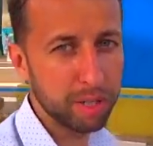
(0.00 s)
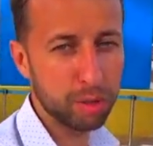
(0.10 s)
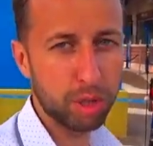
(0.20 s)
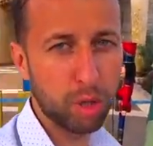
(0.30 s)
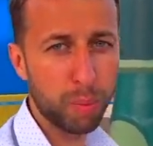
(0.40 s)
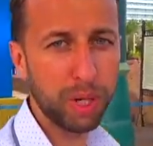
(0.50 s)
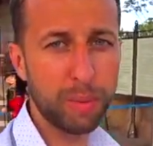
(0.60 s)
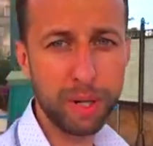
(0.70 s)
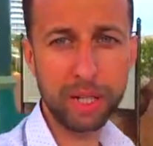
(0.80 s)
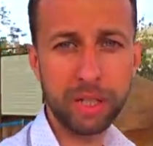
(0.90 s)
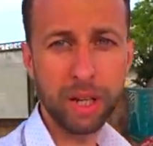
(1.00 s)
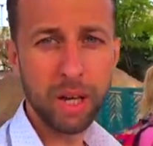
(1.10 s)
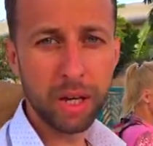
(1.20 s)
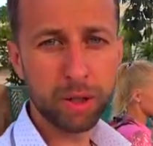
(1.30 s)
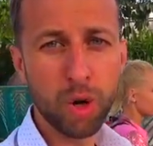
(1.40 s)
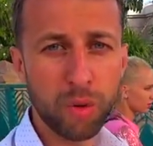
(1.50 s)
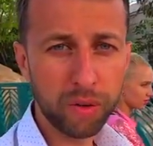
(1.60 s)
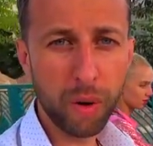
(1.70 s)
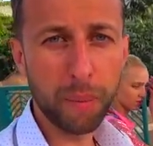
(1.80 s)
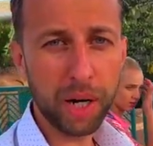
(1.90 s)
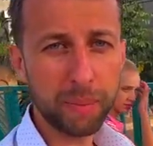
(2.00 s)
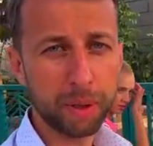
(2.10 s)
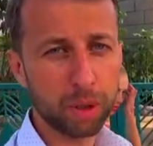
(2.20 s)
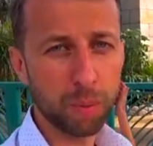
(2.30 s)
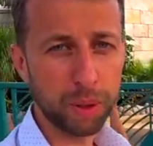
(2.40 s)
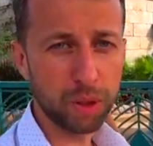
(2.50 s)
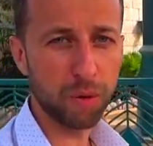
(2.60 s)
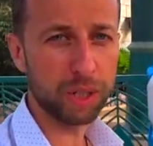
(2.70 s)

В итоге купили билеты, идем в аквапарк, потом пойдем в